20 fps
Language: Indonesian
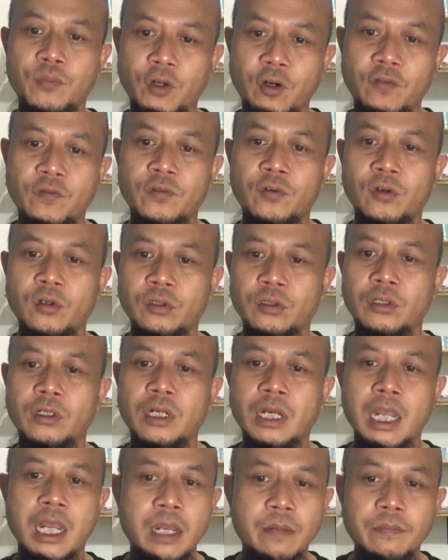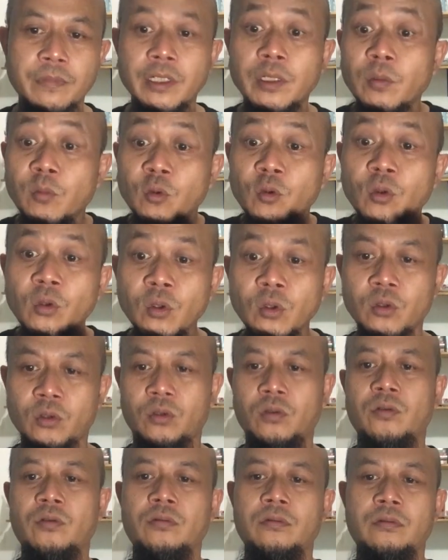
Prof. Dr. Hamdi Muluk,